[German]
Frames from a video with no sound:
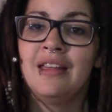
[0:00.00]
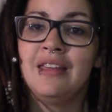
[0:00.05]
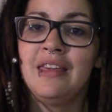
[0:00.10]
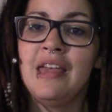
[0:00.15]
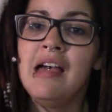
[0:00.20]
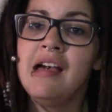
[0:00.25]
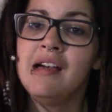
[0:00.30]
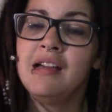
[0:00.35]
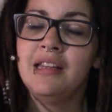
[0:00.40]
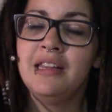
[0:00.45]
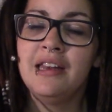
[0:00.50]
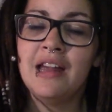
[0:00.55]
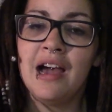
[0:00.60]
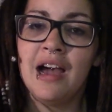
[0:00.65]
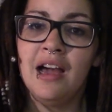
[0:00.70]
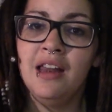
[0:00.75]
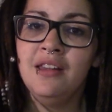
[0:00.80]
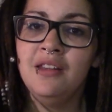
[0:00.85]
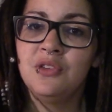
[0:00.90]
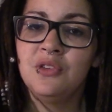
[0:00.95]
ja, in
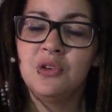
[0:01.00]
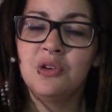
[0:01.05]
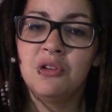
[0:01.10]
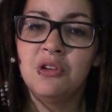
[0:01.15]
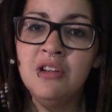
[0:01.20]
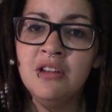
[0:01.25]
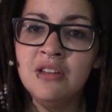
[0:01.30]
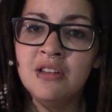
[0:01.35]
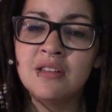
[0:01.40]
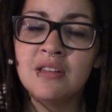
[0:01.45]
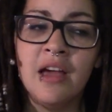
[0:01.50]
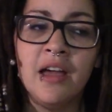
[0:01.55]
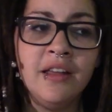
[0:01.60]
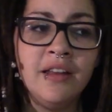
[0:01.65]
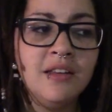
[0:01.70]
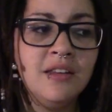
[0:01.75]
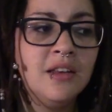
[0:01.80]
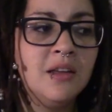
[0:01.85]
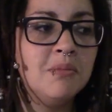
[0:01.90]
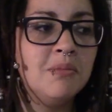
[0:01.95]
der Halle so
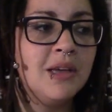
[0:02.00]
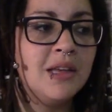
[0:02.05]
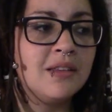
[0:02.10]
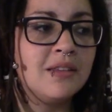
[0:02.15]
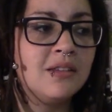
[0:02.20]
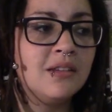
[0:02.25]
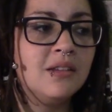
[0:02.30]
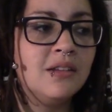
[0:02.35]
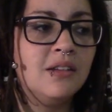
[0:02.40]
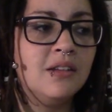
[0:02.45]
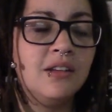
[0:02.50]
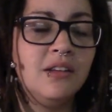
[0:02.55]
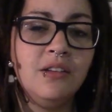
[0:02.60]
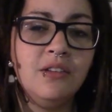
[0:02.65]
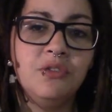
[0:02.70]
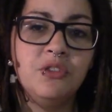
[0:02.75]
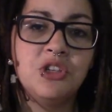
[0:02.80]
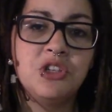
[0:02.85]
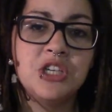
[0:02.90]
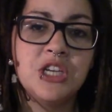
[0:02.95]
Rundenzeiten gemessen,
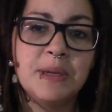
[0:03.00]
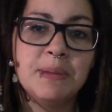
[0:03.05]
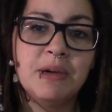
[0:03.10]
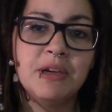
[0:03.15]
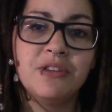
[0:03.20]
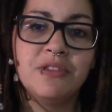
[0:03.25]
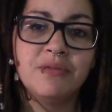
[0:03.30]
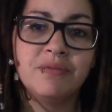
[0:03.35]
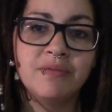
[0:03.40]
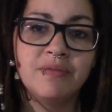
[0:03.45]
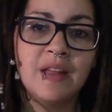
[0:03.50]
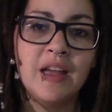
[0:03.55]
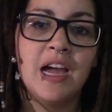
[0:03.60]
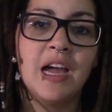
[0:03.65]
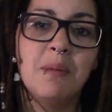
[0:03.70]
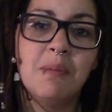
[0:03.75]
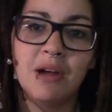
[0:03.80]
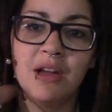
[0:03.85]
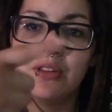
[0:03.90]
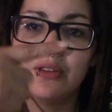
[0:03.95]
ne? wie schnell man
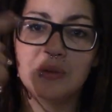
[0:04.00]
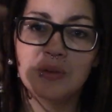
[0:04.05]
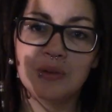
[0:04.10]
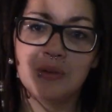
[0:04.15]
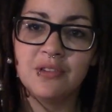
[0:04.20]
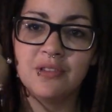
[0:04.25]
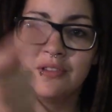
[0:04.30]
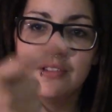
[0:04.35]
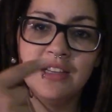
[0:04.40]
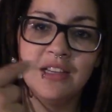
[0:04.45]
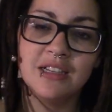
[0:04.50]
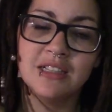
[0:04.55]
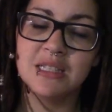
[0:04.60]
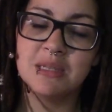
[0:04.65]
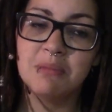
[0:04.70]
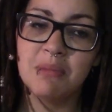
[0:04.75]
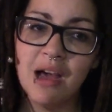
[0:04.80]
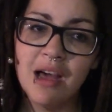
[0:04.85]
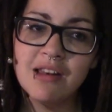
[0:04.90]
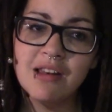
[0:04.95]
einmal so die
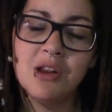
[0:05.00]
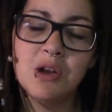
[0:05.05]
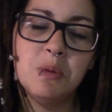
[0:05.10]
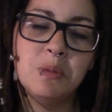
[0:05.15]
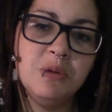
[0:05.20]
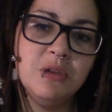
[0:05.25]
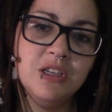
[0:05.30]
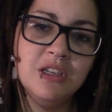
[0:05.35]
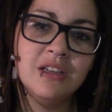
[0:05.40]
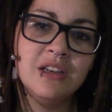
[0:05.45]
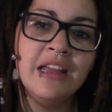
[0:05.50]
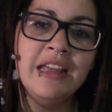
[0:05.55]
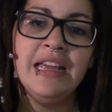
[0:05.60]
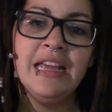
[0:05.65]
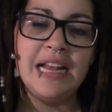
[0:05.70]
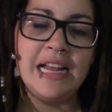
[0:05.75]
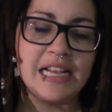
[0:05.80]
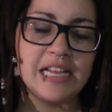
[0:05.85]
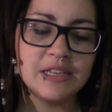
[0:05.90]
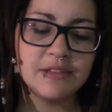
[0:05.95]
ganze Bahn galoppiert.
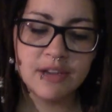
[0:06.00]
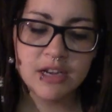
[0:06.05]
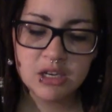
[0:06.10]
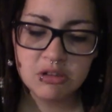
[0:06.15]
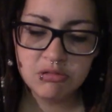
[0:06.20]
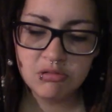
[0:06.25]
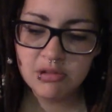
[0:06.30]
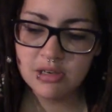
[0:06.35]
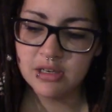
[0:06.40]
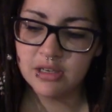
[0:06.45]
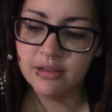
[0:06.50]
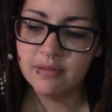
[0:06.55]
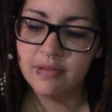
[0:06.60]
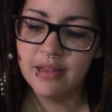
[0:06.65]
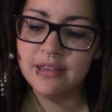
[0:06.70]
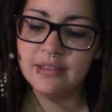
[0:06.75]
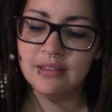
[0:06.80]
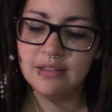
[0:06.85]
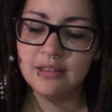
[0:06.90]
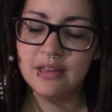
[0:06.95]
Es war cool.
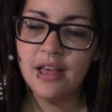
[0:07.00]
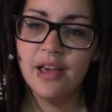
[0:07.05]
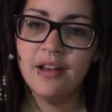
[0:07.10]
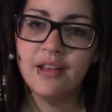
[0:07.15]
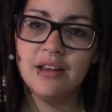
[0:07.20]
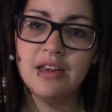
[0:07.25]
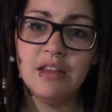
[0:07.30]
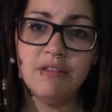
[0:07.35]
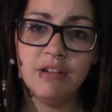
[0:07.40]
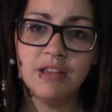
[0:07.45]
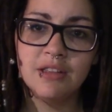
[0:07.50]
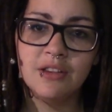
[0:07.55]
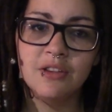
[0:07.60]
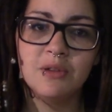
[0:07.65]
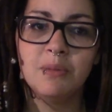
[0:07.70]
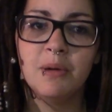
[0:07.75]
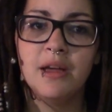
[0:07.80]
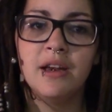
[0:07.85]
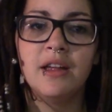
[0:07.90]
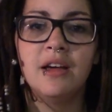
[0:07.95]
Es ist leider nie was
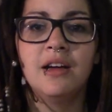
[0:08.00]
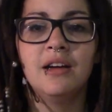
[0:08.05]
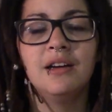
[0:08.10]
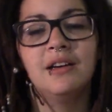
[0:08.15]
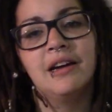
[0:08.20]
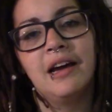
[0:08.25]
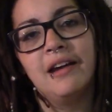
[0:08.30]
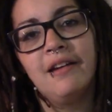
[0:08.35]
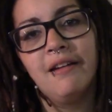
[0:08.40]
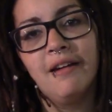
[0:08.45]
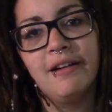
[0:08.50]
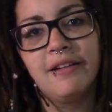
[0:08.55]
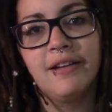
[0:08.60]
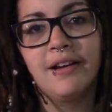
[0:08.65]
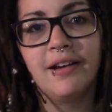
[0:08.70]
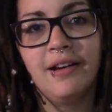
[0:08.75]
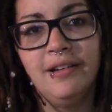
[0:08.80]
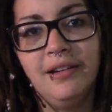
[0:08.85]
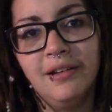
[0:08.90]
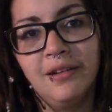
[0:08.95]
aus meiner
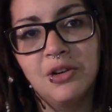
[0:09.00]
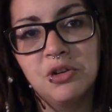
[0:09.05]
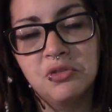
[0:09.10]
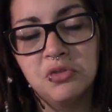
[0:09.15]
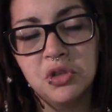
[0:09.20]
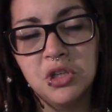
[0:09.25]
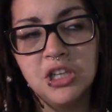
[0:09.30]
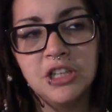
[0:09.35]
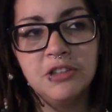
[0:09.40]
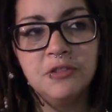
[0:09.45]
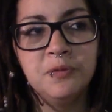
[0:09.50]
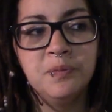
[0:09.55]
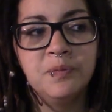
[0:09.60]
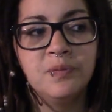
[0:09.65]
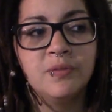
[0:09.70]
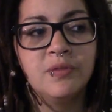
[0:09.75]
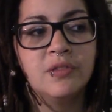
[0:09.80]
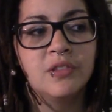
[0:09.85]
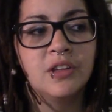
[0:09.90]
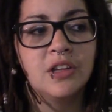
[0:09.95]
Rennreiterkarriere geworden.
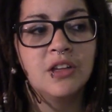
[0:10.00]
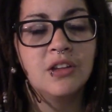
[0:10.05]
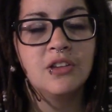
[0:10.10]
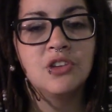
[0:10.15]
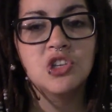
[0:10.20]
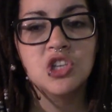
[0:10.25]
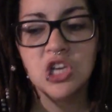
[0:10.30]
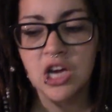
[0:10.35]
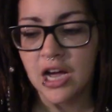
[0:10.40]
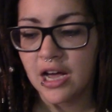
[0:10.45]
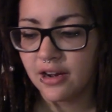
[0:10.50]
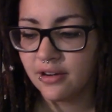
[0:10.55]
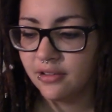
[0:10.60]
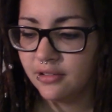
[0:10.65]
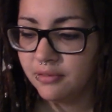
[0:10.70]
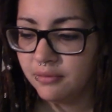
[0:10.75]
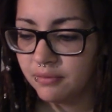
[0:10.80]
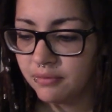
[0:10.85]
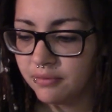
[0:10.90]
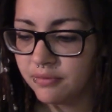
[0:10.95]

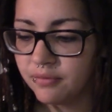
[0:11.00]
Schade.